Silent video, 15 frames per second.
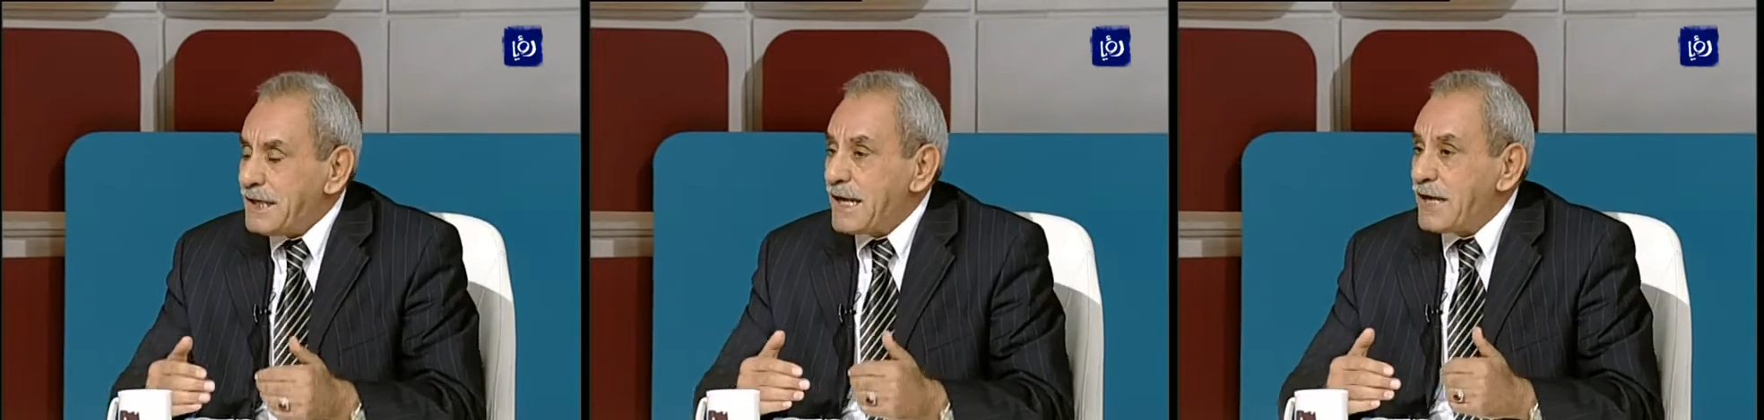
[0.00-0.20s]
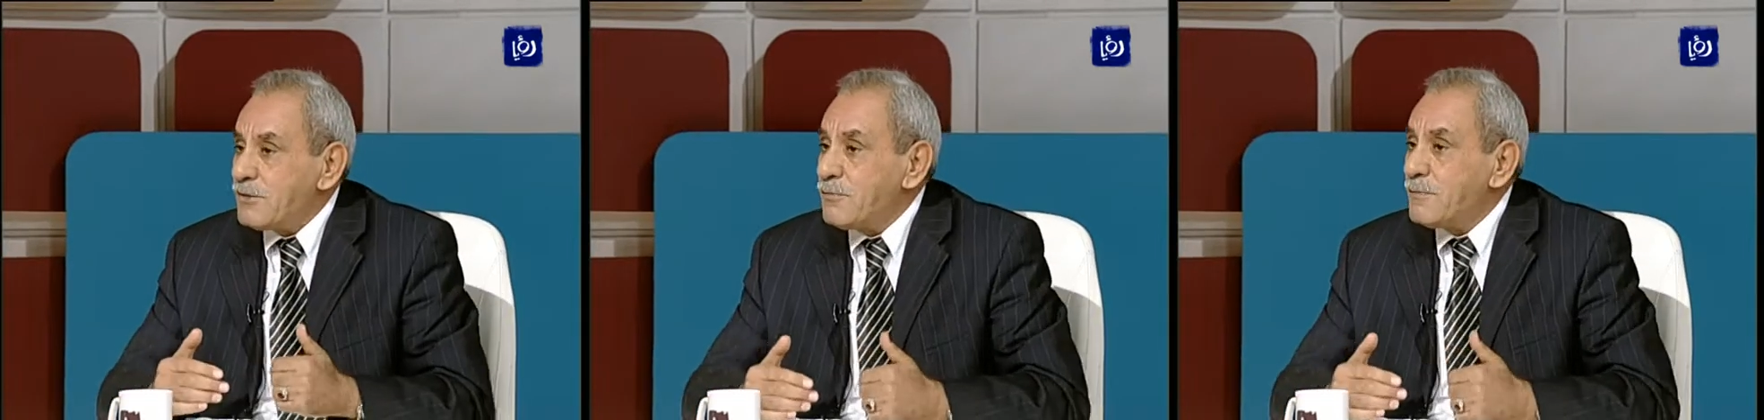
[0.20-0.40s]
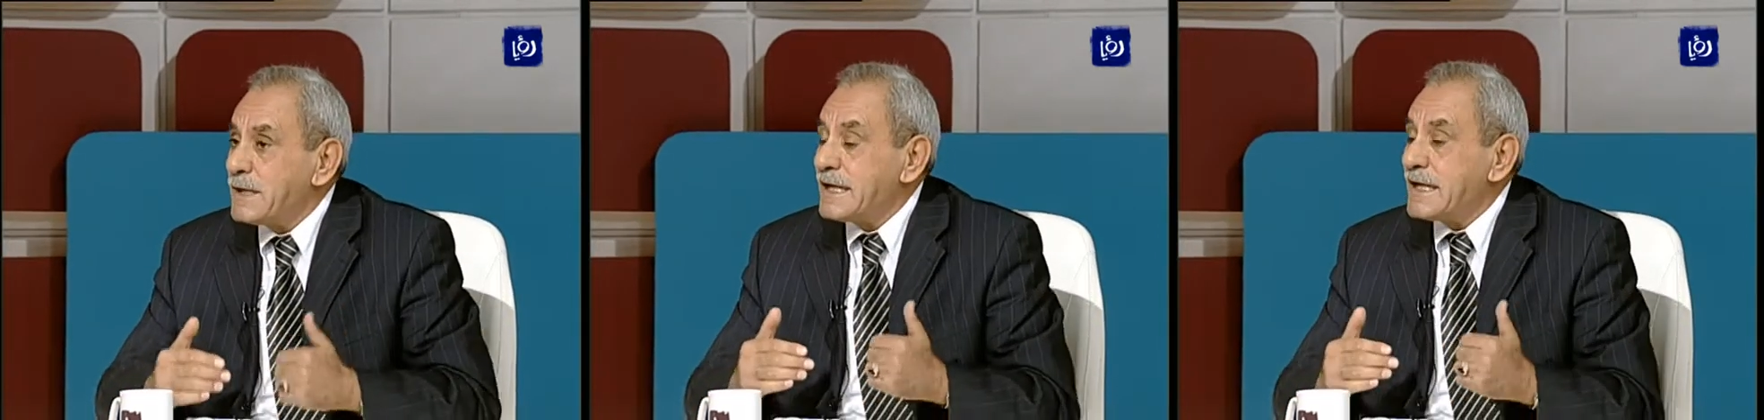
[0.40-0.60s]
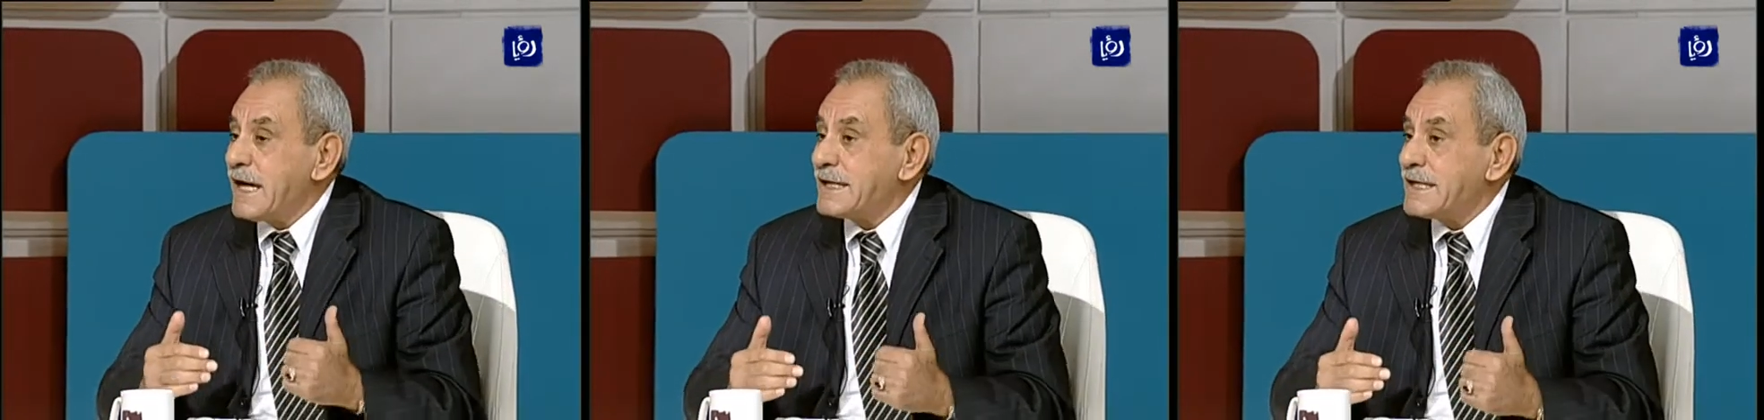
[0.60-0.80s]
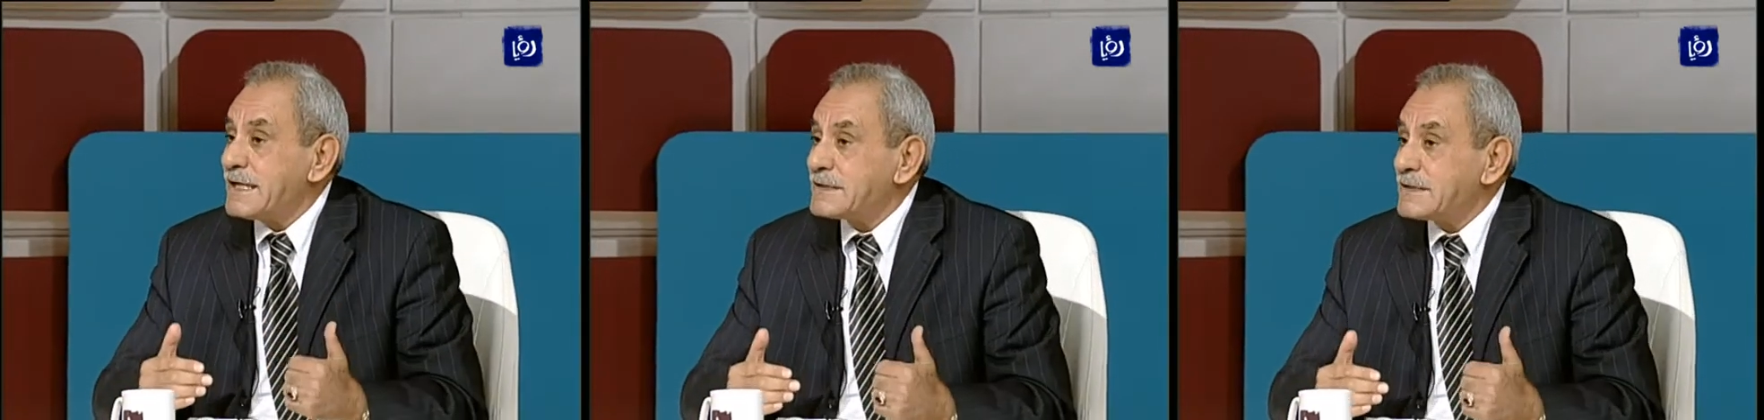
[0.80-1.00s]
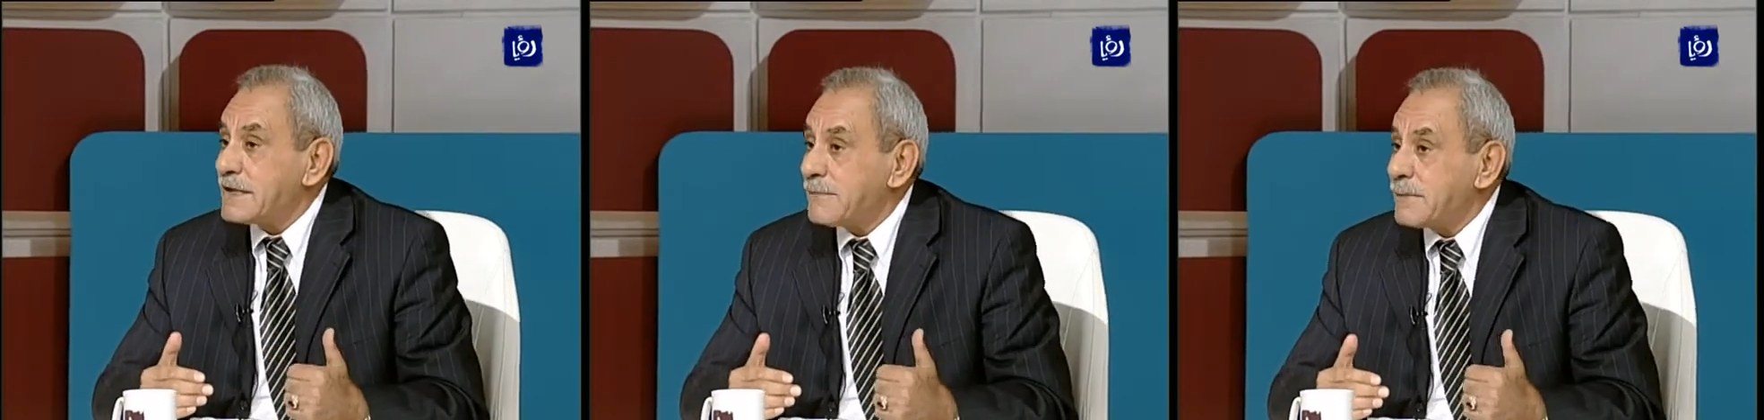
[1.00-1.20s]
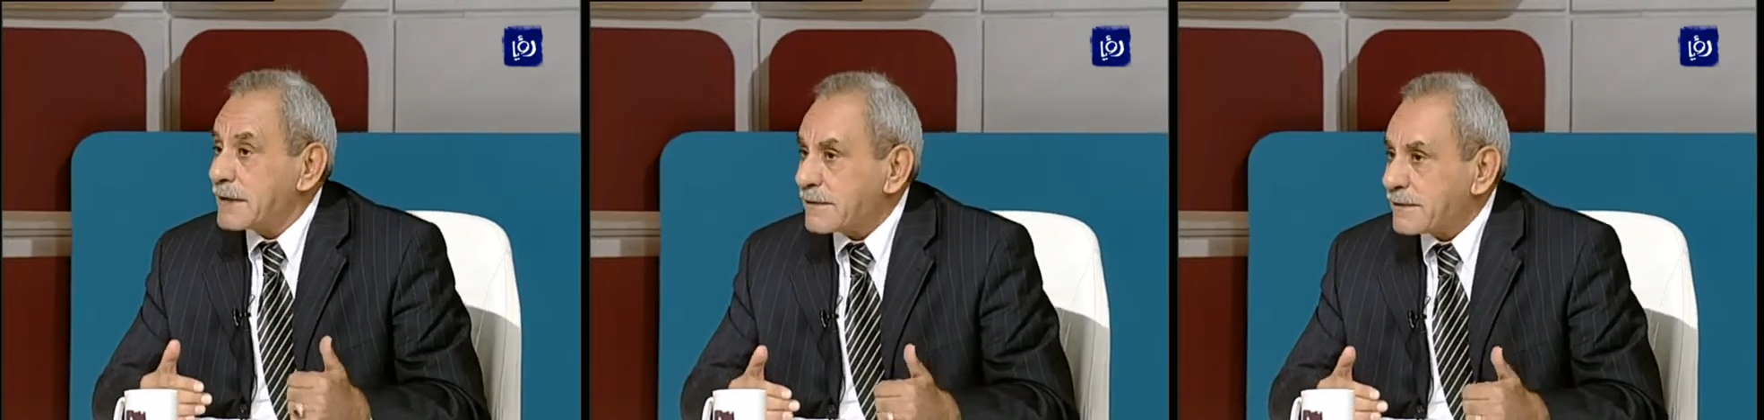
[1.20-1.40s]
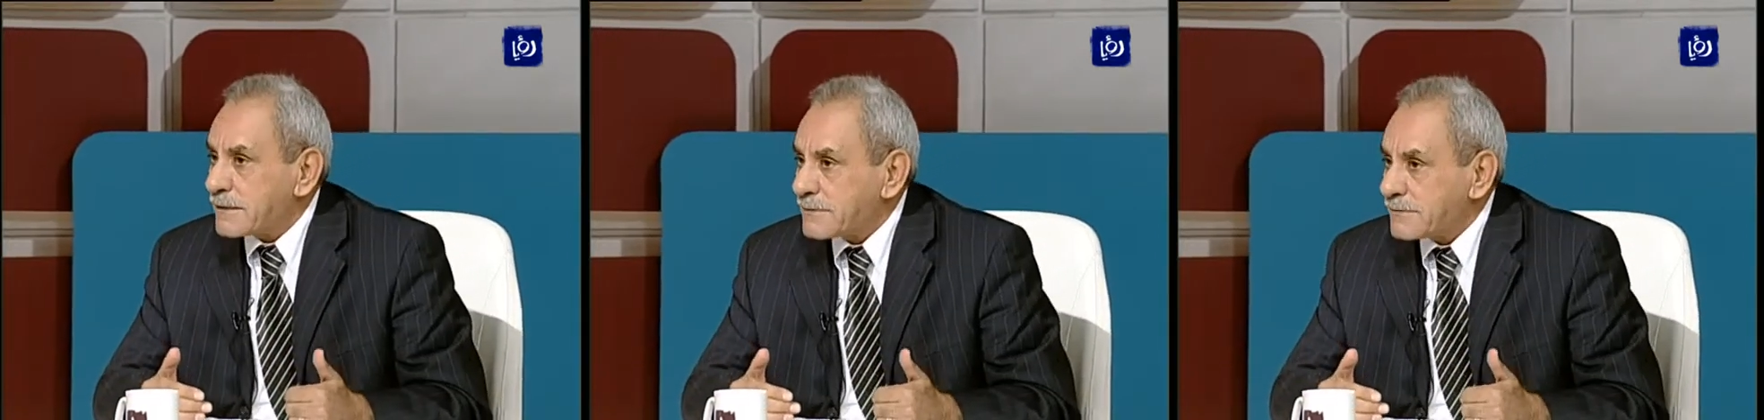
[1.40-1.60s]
لا يمكن أن يستمر